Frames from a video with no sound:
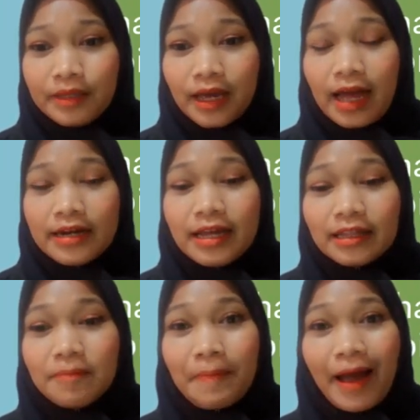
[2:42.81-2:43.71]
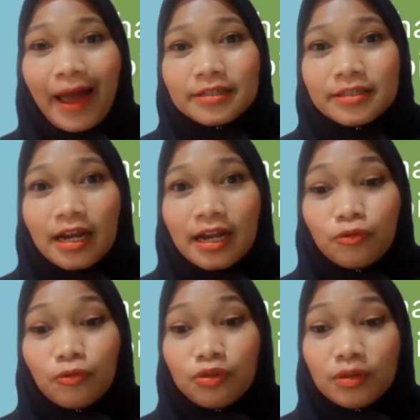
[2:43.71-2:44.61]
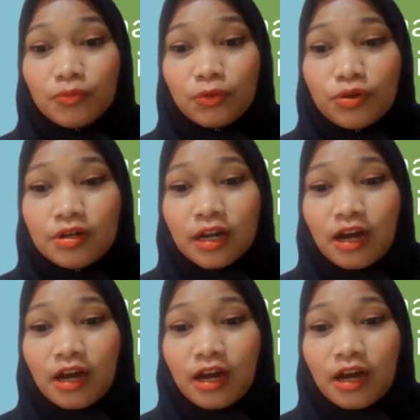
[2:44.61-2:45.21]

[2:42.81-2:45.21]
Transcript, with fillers: Ya, adat dipakai secara turun-temurun,